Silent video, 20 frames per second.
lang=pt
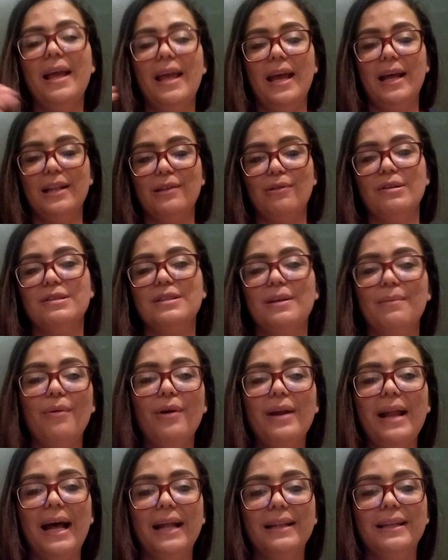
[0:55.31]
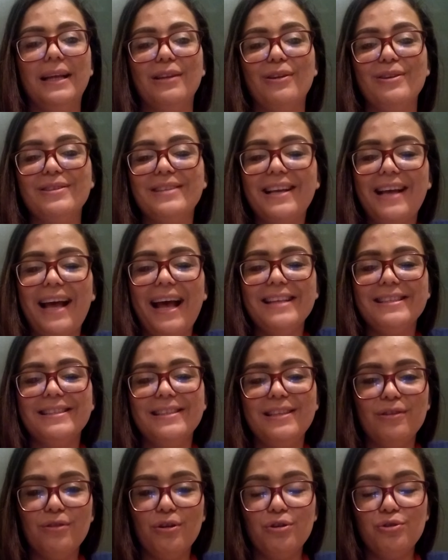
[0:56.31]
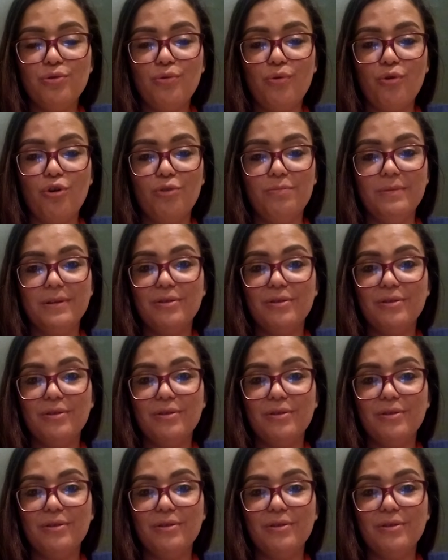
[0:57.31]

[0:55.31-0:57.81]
é a nossa morada, é a nossa casinha, nosso corpo.